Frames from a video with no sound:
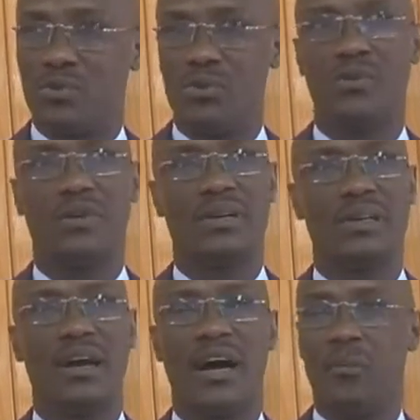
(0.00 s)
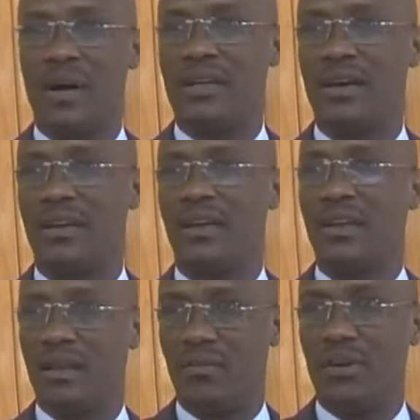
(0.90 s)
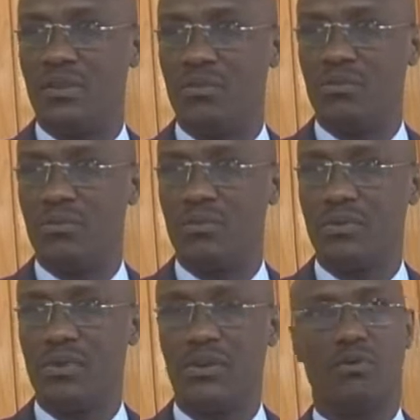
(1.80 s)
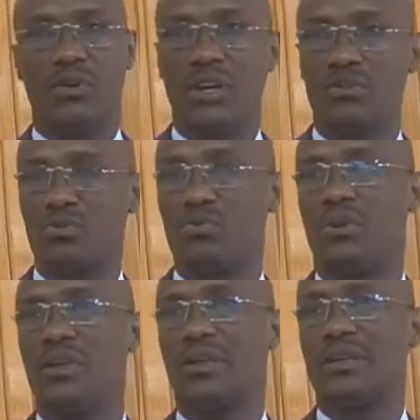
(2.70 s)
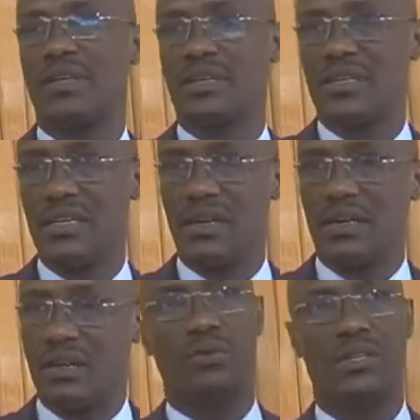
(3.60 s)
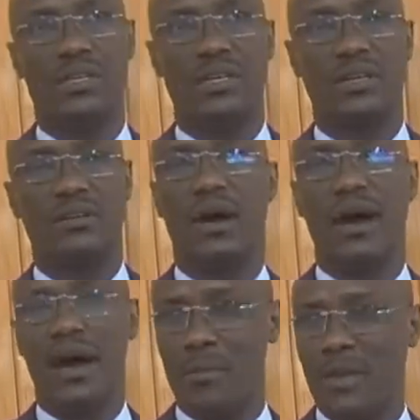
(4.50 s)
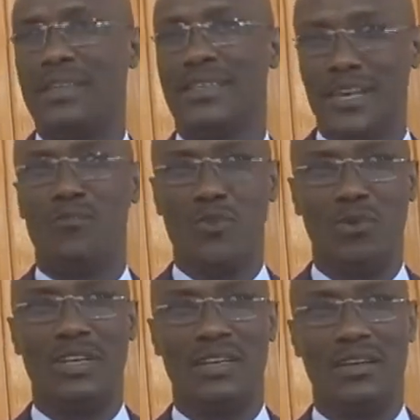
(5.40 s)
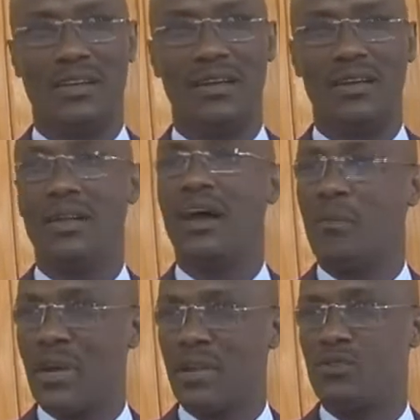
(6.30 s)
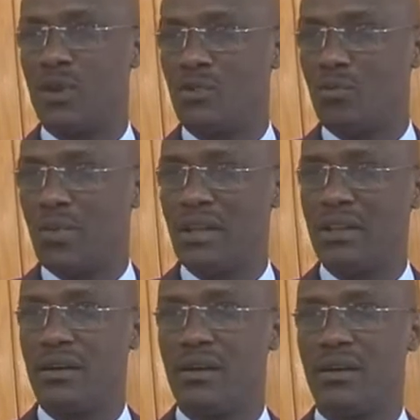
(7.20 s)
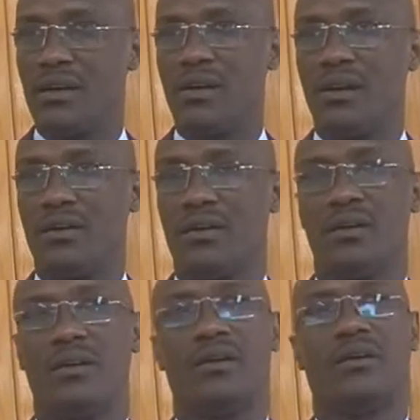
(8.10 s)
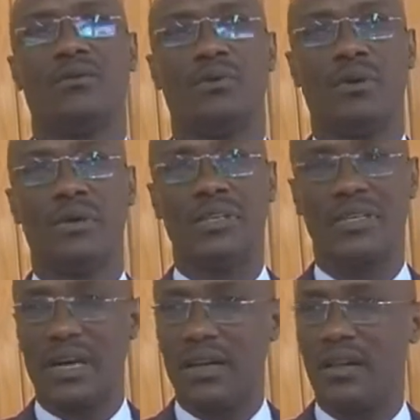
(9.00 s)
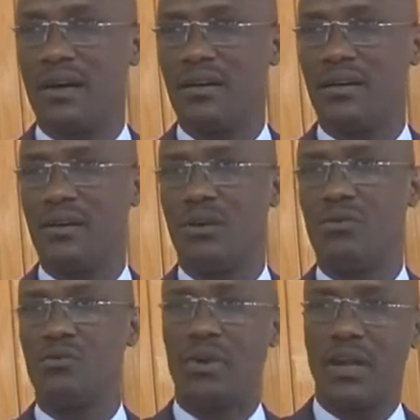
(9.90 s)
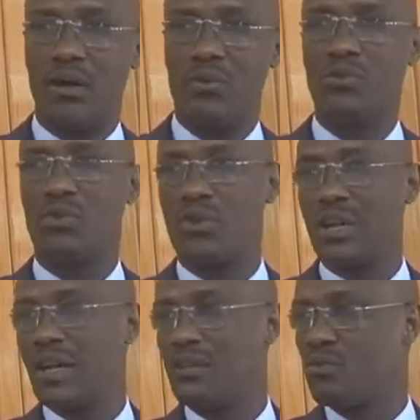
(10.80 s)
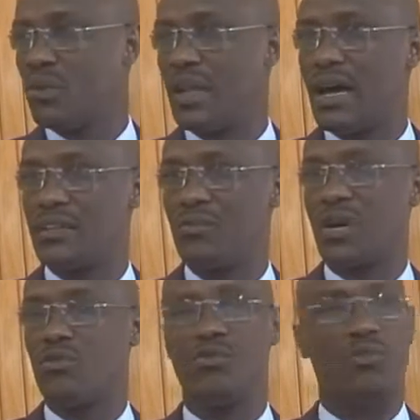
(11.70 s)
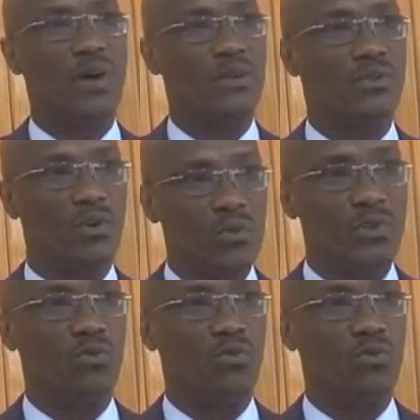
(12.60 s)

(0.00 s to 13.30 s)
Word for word: إتنو لأمانة الكلفاني له ونشكر شخصيا وزير أحمد حسين مغني للأمل على شواء قبال وإن شاء الله أنت الأوين والرجال قاعدين كل لازم تقوف ما يسوى مش